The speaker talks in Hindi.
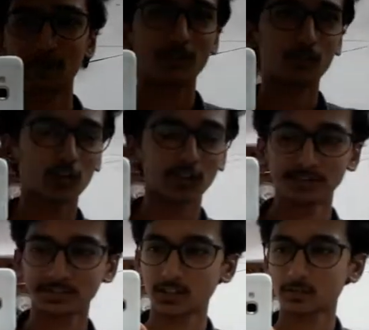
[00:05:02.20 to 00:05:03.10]
अपना ब्लॉगिंग
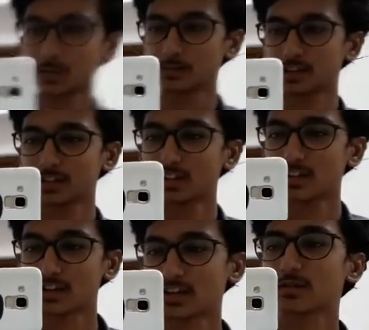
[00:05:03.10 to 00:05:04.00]
सेटअप मतलब जैसे
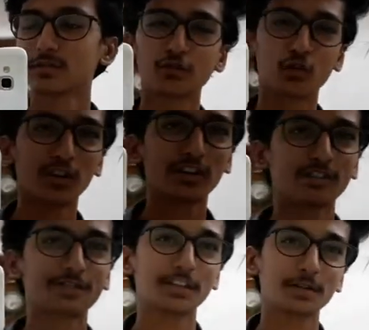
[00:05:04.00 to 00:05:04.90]
देख रहे हैं ब्लॉगिंग के
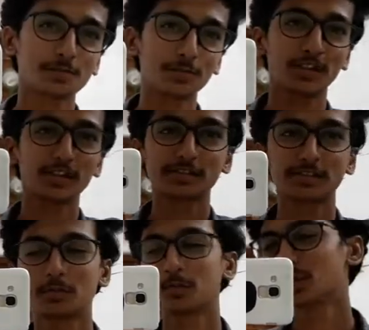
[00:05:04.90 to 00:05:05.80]
सेटअप मिरर के
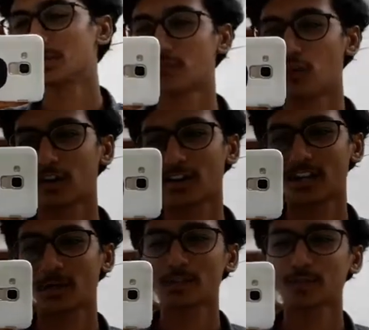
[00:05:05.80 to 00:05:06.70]
सामने जब ब्लॉग
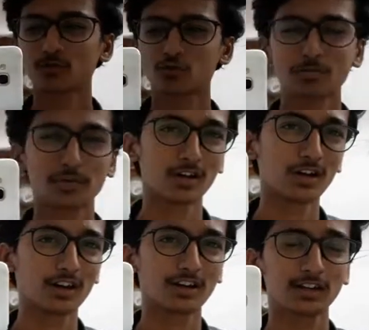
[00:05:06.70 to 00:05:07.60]
करने का मतलब कुछ मज़ा
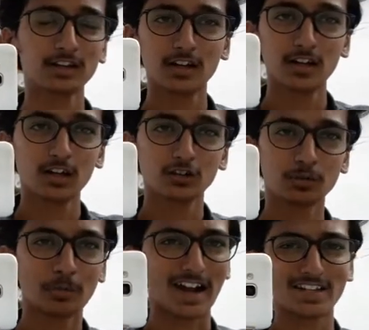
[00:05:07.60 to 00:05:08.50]
लग रहा था तो
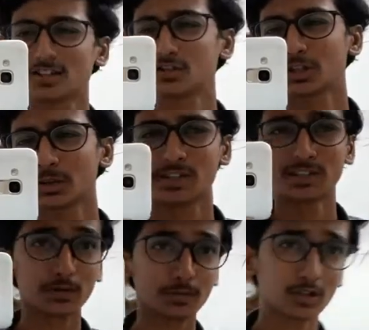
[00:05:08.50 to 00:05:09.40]
बाहर जाने तो नहीं
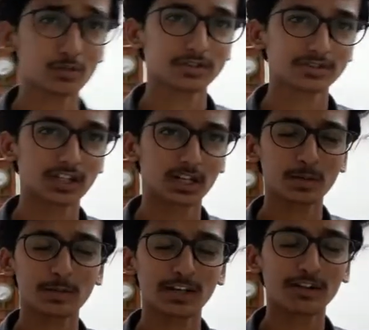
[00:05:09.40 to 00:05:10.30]
मिलता अपने को बस घर
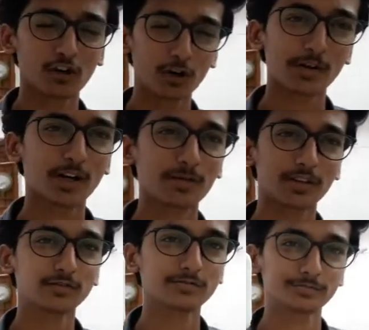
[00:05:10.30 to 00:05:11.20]
पर बैठ के ब्लॉग बनाना
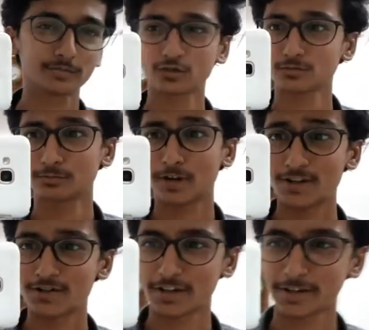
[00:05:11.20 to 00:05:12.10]
पड़ता
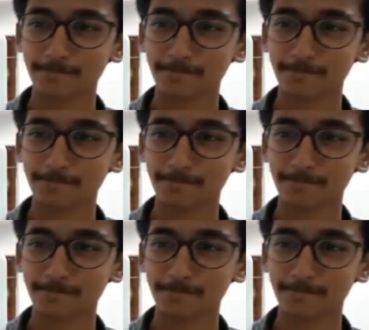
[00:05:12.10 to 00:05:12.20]
आयशा हाँ,